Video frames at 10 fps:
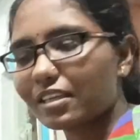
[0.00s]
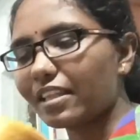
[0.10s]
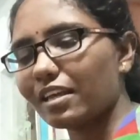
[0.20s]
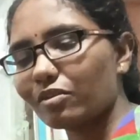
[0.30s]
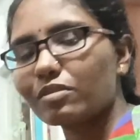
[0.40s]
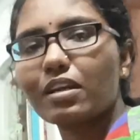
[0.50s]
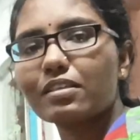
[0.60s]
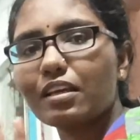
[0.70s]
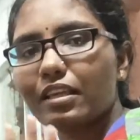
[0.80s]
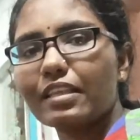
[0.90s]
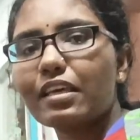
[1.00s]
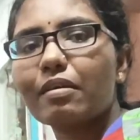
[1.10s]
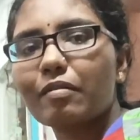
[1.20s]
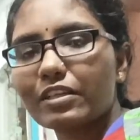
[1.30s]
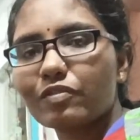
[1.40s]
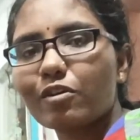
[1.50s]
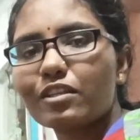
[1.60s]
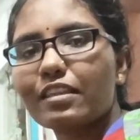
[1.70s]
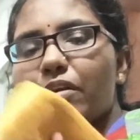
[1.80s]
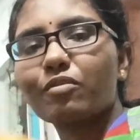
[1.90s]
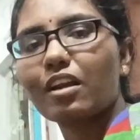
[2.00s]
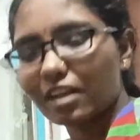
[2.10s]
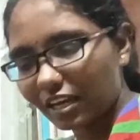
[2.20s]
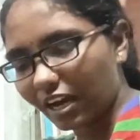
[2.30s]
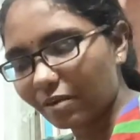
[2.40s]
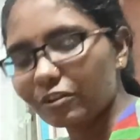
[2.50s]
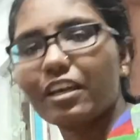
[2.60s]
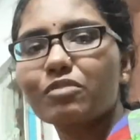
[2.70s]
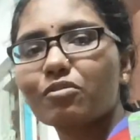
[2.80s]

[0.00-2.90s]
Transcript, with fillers: బయలుదేరు ఊరికి వెళ్దాము అని అన్నాడు ఎందుకు అని అంటే